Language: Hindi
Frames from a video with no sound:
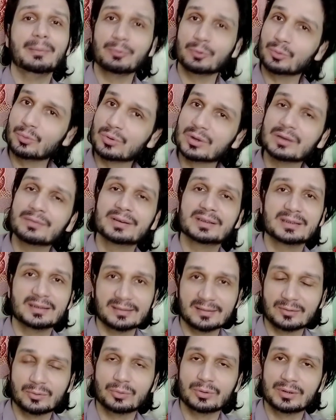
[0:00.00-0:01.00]
आप लोगों की वजह
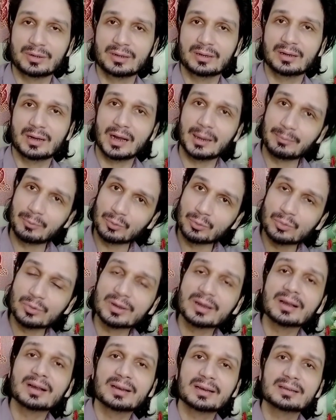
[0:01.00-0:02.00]
से हो रही हैं आप लोगों
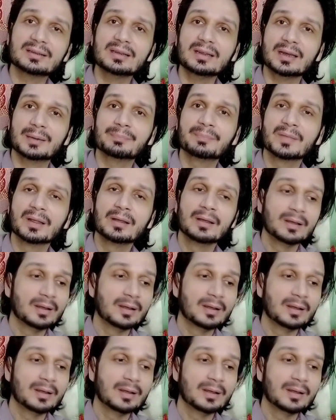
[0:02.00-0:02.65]
की गलती है